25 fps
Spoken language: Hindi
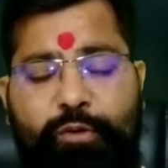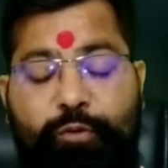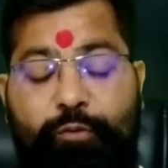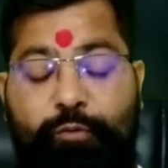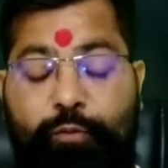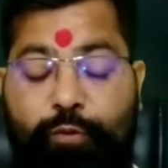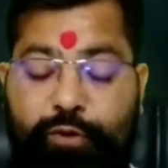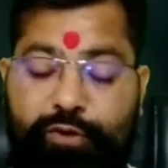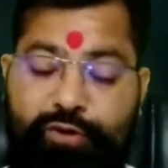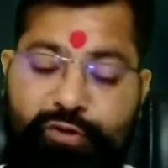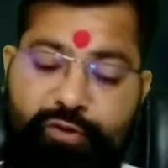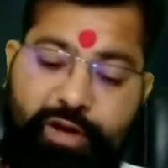
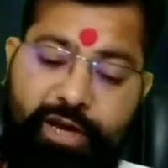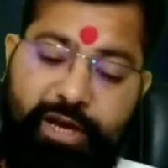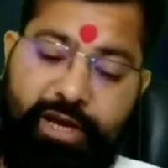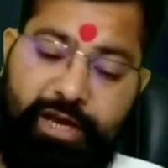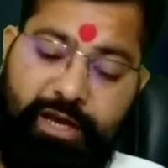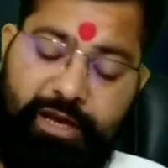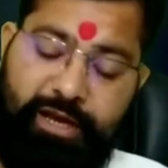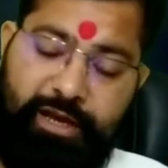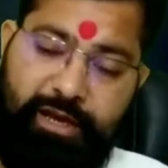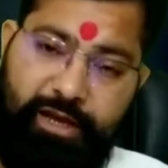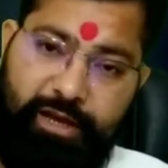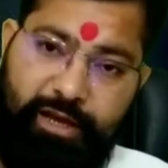वो जो है
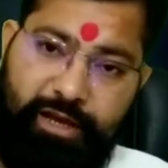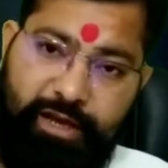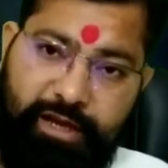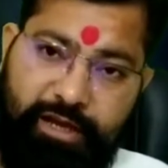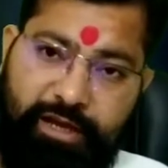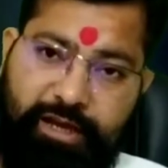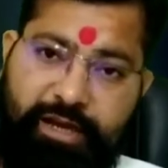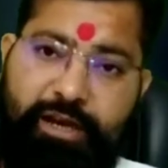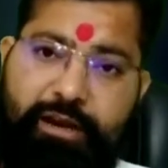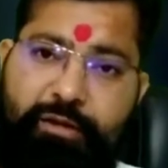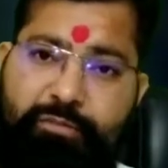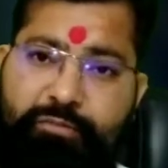
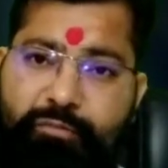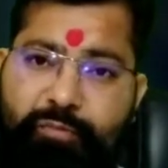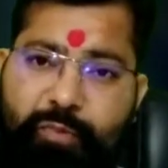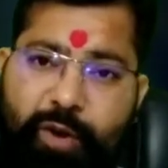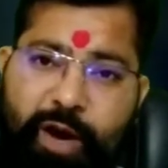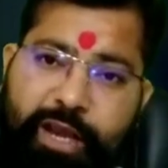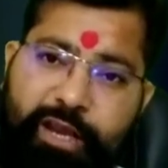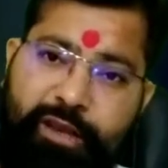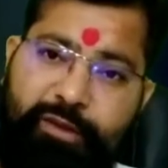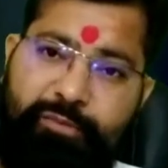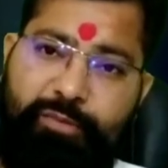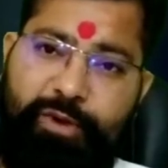गर्म
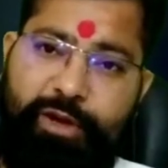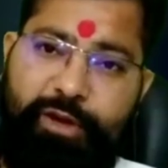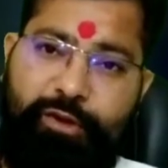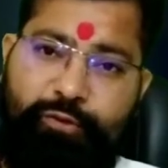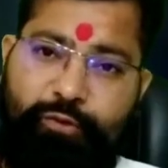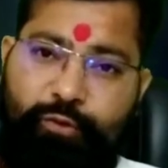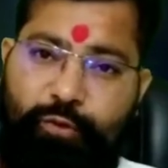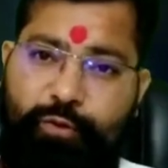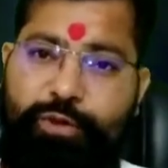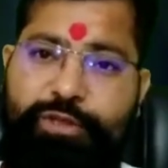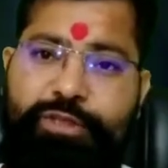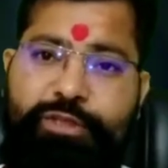पानी में
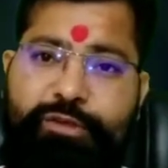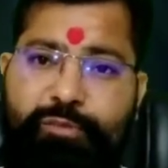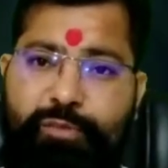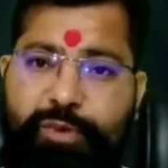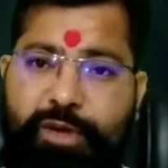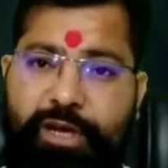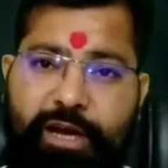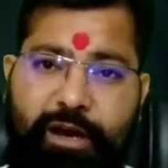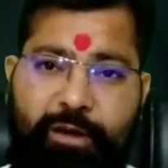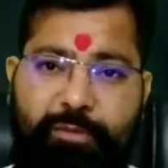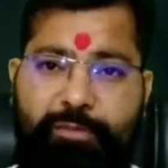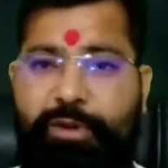टोस्ट
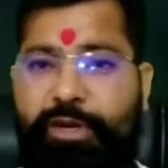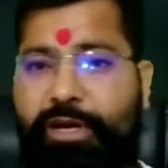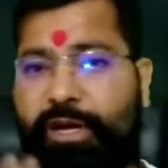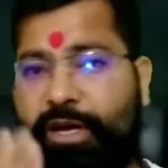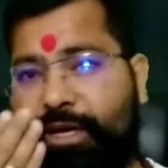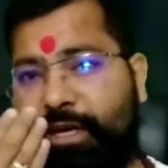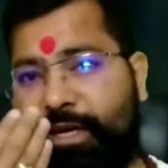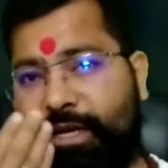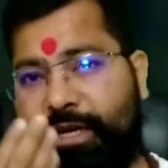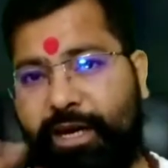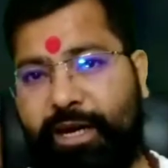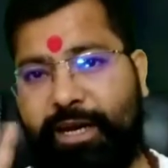भिगा बिगा
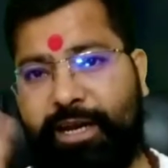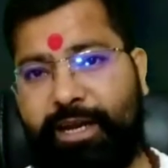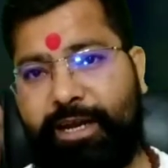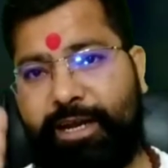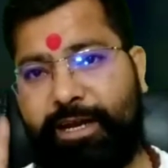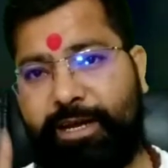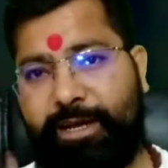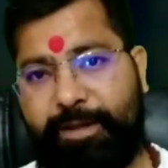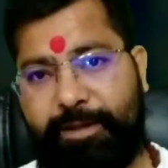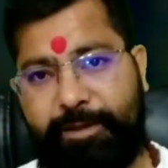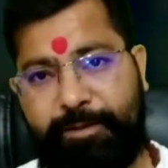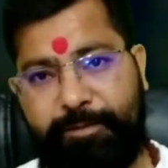के खा
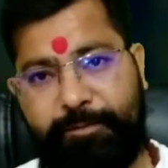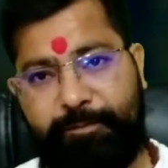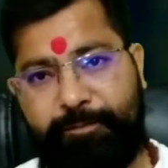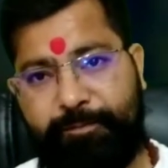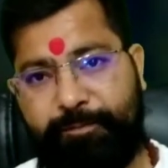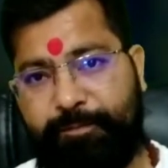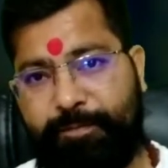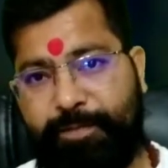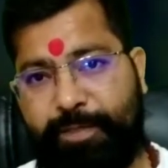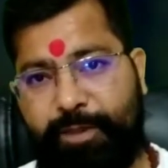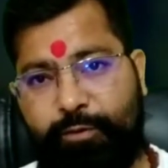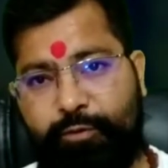रहा है
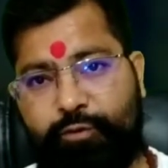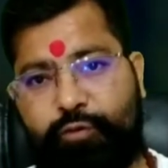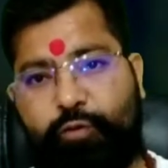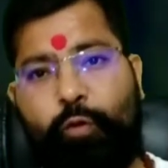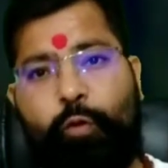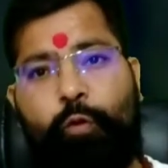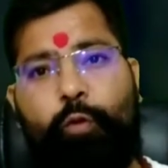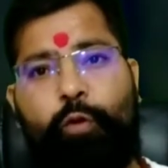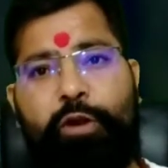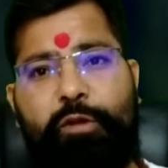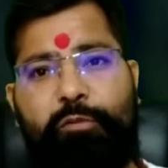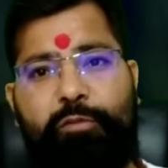उसको
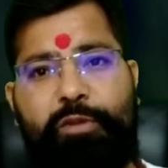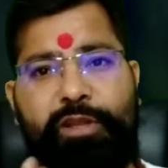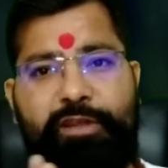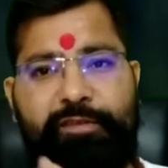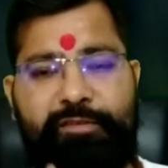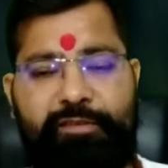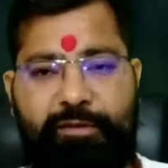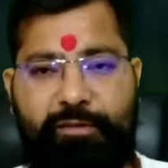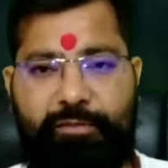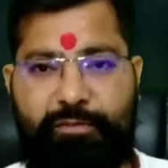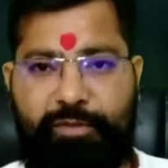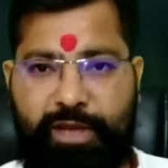रोटी भी
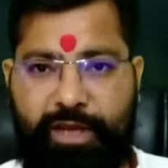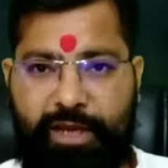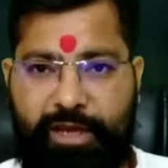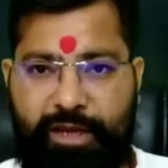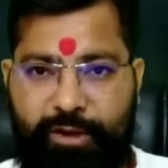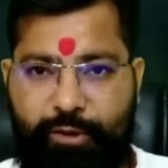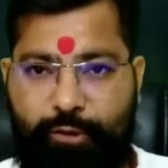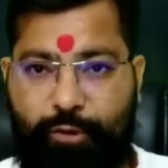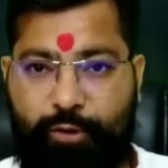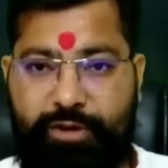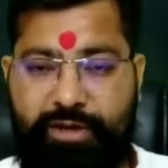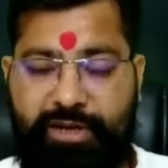नसीब नहीं है
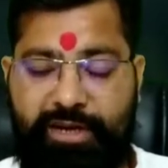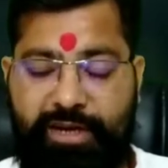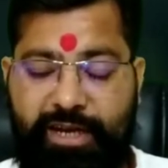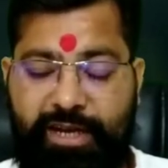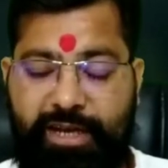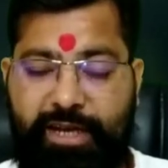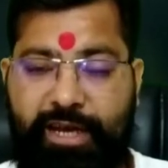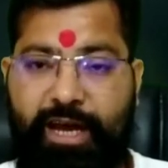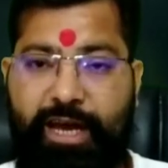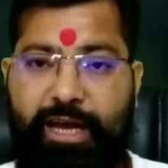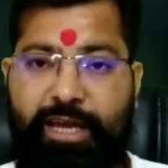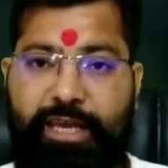डॉक्टर ने
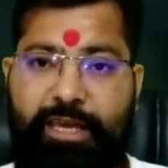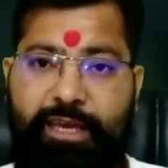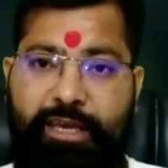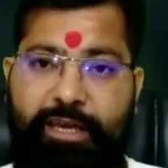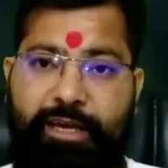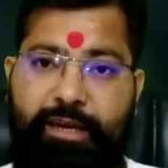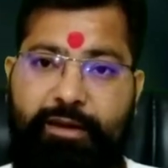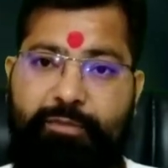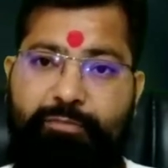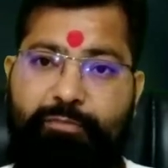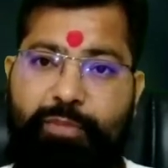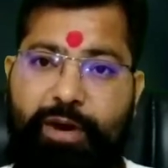कहा है कि
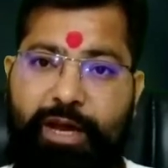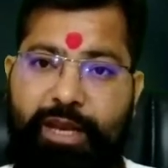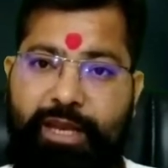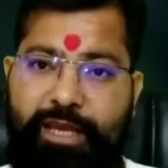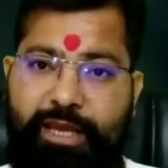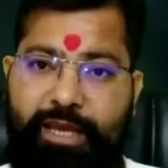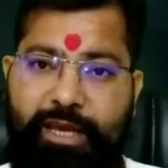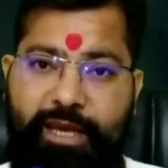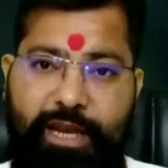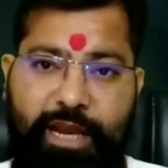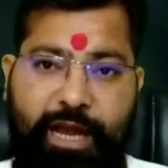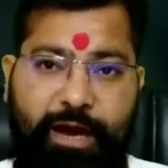गर्म पानी
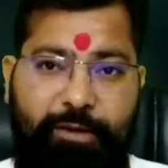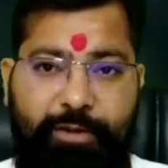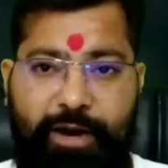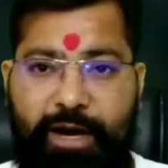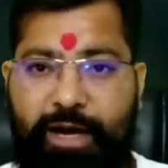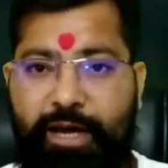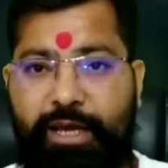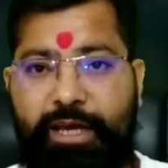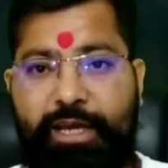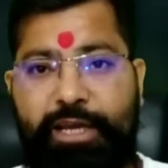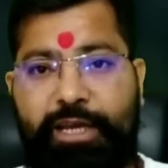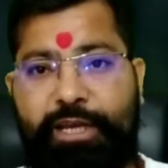के
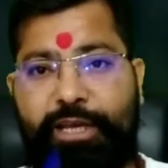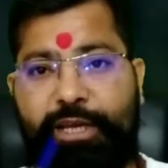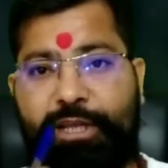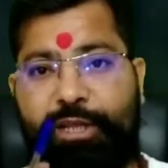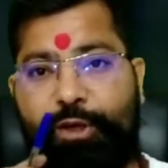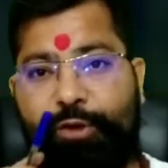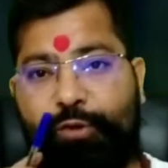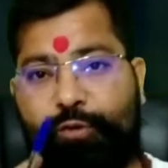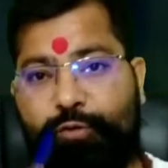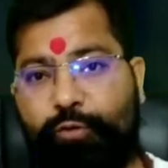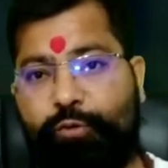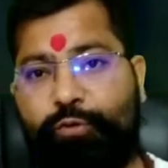अलावा
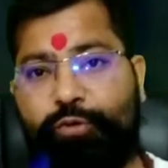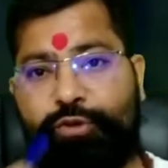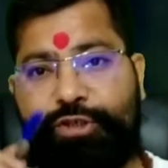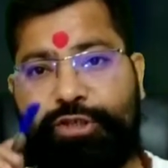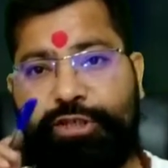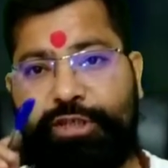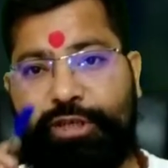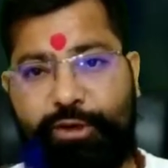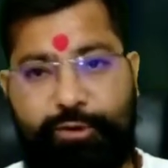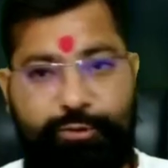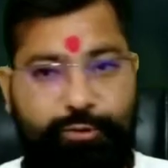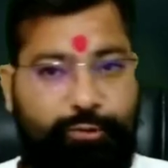यदि टोस्ट
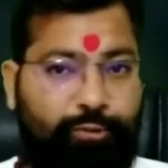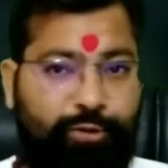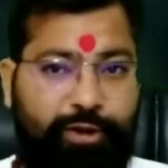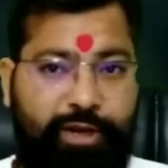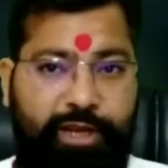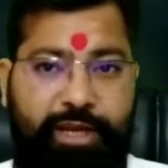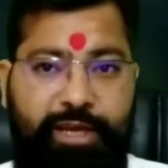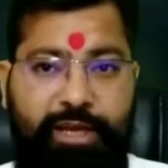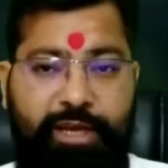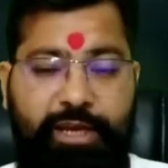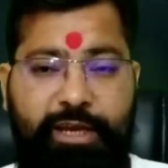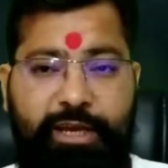या रोटी